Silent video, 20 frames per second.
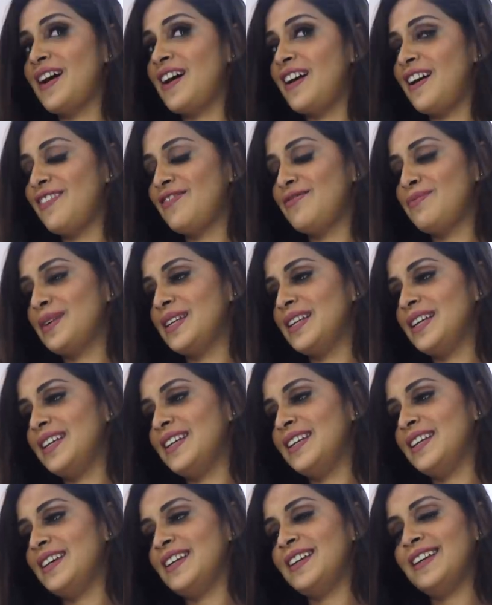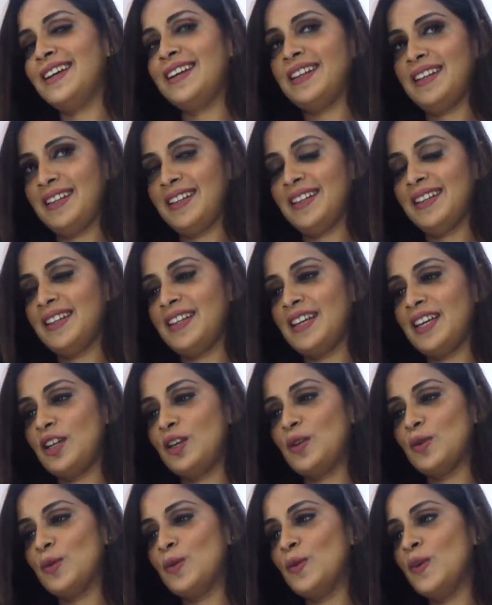நான் ஹாஃப் மலையாளினால எனக்கு இது
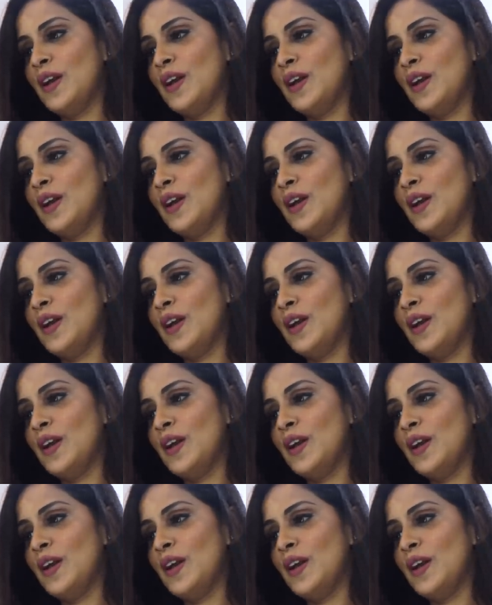தெரியும்